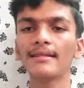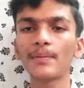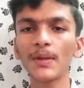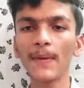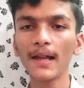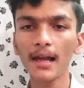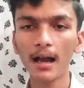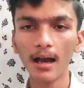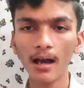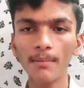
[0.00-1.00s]
सबसे पहले
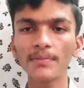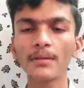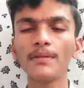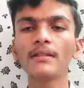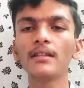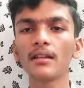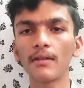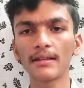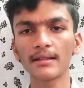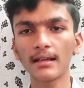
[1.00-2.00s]
आप सभी से
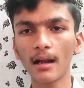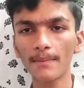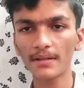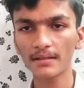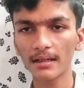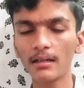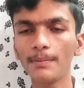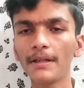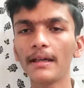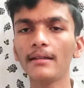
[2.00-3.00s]
रिक्वेस्ट अगर आप इस
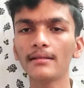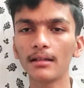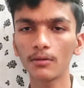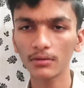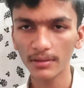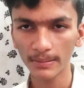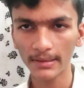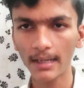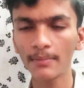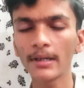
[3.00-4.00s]
चैनल पर नए चैनल को
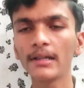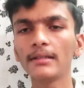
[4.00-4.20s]
सब्सक्राइब कर